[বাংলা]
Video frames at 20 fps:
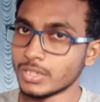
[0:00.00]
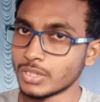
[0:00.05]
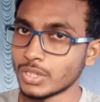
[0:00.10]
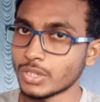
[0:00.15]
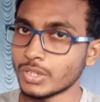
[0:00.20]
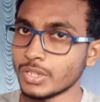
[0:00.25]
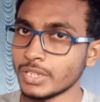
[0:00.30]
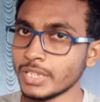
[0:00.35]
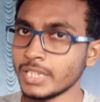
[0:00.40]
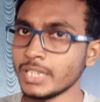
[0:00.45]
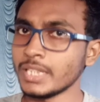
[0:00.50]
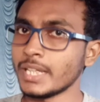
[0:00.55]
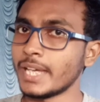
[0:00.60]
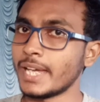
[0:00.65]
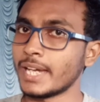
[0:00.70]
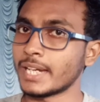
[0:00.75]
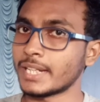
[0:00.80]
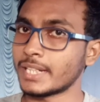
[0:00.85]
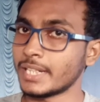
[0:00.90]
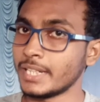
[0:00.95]
তখনই
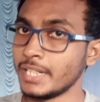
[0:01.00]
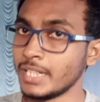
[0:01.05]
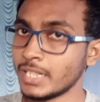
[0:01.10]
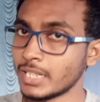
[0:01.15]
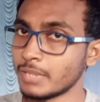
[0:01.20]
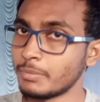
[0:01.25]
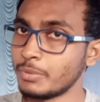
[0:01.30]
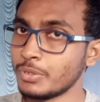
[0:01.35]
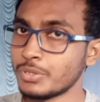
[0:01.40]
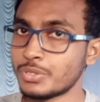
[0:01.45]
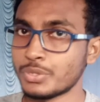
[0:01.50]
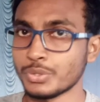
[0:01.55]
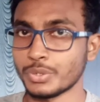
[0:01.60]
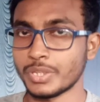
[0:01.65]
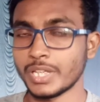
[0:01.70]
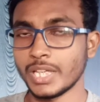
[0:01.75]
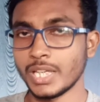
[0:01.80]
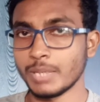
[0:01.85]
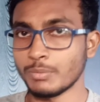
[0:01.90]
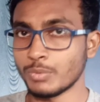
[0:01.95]
একটা ইন্টারভিউর
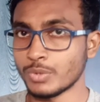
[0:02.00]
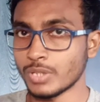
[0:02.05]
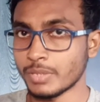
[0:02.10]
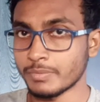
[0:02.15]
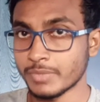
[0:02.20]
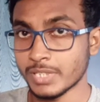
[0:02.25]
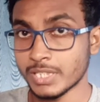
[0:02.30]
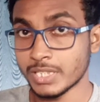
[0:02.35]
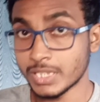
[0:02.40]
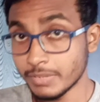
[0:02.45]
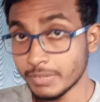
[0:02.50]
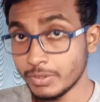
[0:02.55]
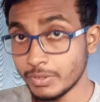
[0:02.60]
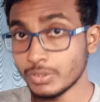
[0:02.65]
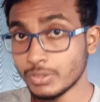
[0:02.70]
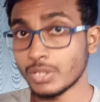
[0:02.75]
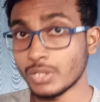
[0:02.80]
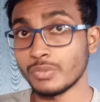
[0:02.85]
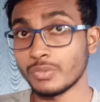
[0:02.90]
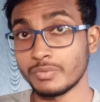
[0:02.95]
চোখে এবং আপনার
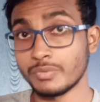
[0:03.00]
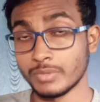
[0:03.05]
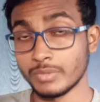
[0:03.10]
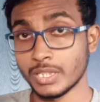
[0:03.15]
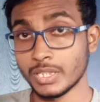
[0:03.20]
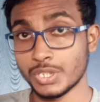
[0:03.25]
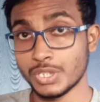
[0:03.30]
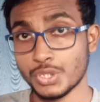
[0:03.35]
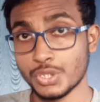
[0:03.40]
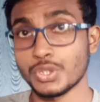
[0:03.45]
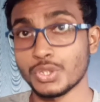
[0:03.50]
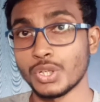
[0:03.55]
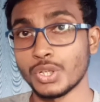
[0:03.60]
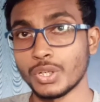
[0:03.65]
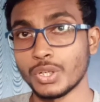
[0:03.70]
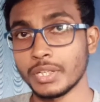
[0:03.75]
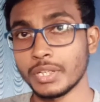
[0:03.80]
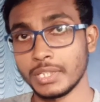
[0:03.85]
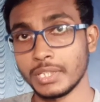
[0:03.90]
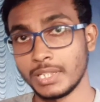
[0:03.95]
সিভিউটাও মানে স্ট্রং
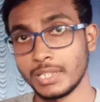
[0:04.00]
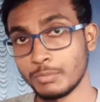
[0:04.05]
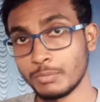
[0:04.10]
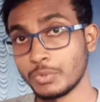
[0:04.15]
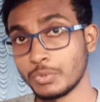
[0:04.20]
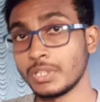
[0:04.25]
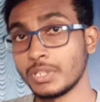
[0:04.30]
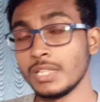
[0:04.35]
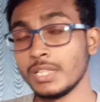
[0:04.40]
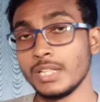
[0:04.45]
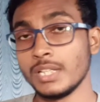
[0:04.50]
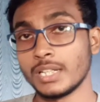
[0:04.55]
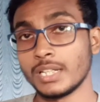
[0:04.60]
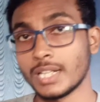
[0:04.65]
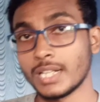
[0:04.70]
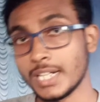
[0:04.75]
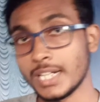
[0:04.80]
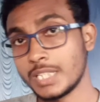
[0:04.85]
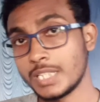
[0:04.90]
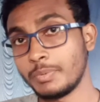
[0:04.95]
হয় এবং
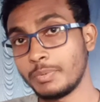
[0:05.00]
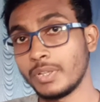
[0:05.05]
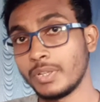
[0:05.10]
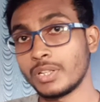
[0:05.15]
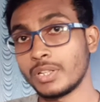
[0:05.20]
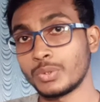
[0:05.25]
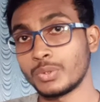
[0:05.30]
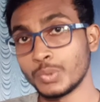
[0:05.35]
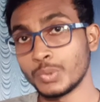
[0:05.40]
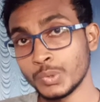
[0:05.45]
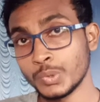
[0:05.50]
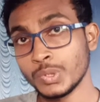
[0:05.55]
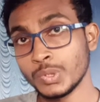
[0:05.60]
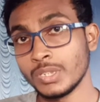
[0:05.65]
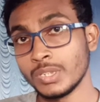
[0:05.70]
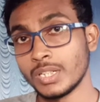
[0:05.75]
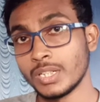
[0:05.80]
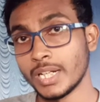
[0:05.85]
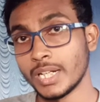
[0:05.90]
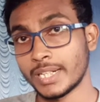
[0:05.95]
কাজ পাওয়ার ও
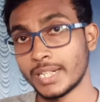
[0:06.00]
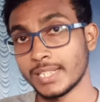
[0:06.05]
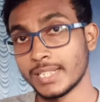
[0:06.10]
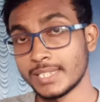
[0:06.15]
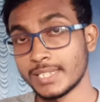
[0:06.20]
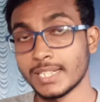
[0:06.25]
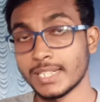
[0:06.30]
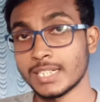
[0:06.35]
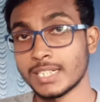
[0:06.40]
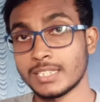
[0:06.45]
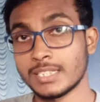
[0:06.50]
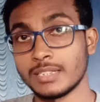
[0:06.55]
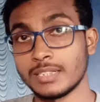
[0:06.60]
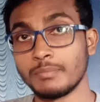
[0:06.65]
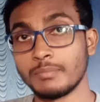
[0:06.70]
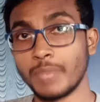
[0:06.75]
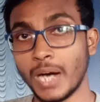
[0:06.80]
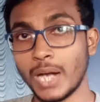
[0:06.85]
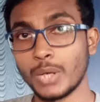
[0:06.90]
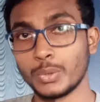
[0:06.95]
একটা চান্স
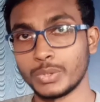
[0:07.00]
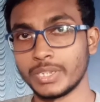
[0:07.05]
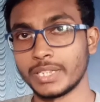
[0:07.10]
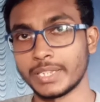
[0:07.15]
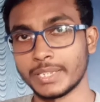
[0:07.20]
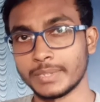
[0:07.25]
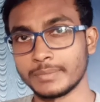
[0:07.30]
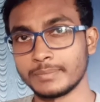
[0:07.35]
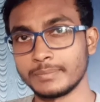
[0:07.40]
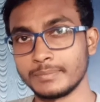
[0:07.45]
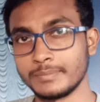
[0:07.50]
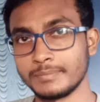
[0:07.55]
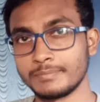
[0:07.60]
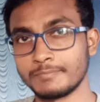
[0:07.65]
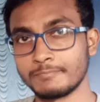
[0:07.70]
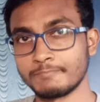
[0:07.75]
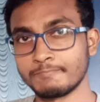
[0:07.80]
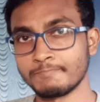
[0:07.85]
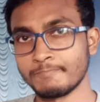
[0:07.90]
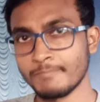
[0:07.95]
ভালো থাকে
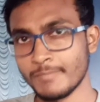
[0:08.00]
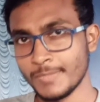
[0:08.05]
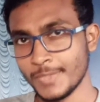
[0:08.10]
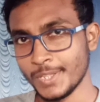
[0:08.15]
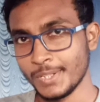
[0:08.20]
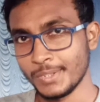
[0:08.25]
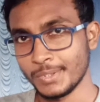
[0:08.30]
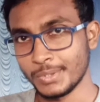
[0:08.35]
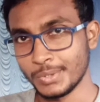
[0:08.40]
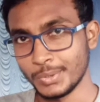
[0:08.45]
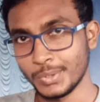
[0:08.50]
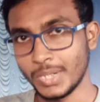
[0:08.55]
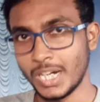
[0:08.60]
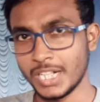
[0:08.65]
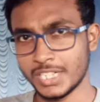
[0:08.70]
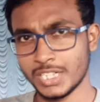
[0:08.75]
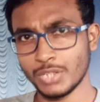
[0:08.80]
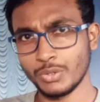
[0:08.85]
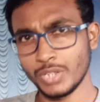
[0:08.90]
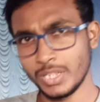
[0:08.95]
তো
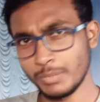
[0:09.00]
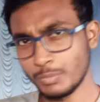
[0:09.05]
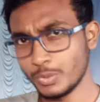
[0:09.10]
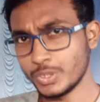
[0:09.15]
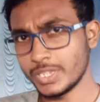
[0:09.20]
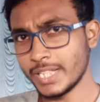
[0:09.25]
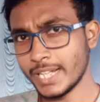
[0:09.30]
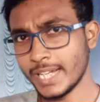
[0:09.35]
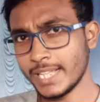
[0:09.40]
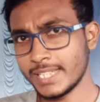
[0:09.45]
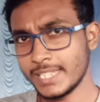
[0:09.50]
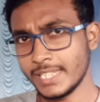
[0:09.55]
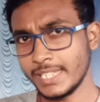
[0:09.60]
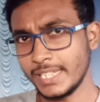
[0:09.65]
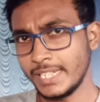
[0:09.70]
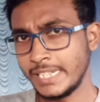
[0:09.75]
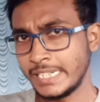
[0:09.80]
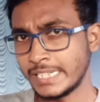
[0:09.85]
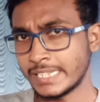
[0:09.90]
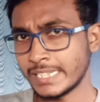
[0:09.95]
আশা করি বোঝা গেছে
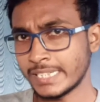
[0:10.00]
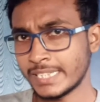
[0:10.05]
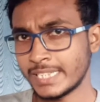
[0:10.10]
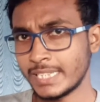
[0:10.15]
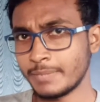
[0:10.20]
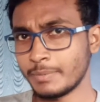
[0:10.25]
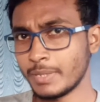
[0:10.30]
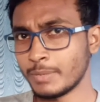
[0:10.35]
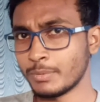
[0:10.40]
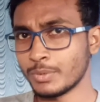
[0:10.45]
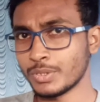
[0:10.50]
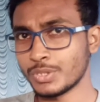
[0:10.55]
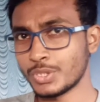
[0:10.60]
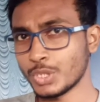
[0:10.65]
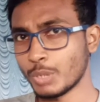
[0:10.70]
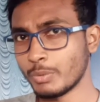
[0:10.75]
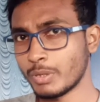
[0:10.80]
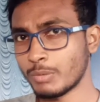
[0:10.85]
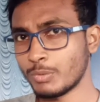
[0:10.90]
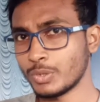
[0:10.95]
ইন্টার্নশিপ এবং
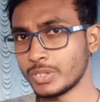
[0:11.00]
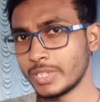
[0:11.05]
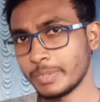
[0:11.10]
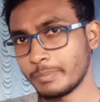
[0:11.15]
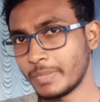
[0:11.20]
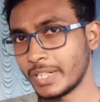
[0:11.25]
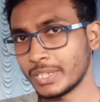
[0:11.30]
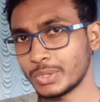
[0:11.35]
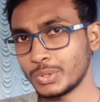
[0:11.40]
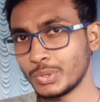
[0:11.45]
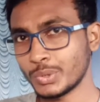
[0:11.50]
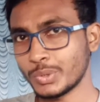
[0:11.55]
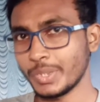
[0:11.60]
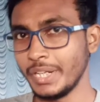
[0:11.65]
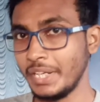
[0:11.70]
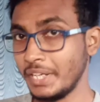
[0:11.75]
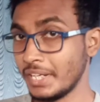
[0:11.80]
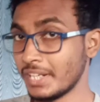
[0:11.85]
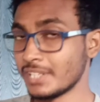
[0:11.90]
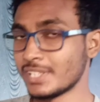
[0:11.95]
জবের মধ্যে পার্থক্য
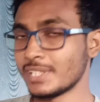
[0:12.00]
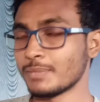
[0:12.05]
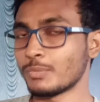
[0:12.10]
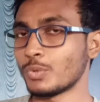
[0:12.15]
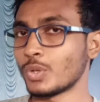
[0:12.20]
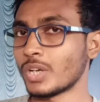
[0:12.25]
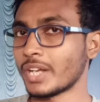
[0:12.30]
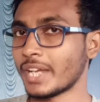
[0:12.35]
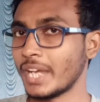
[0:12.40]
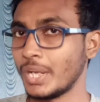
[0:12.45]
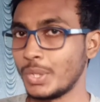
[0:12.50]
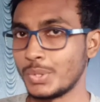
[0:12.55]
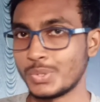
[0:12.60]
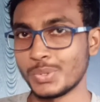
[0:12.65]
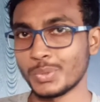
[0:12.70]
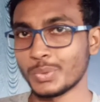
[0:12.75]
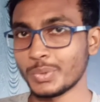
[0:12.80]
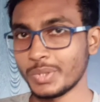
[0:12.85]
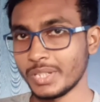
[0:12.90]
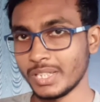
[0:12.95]
ইন্টার্নশিপ করা কেন
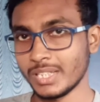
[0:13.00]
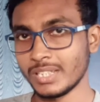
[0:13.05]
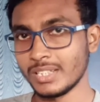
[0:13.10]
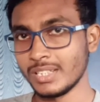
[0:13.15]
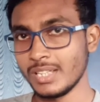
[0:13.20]
জরুরি